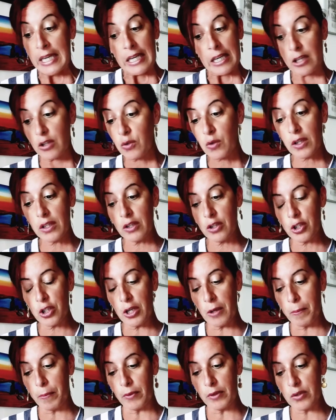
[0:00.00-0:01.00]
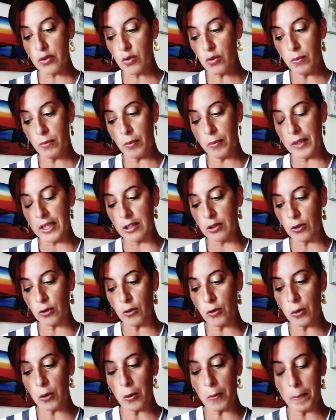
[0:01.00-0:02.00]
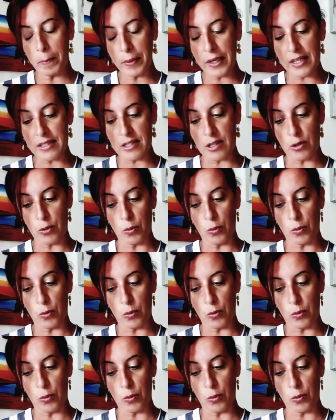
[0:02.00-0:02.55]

I suoi discepoli sul momento non compresero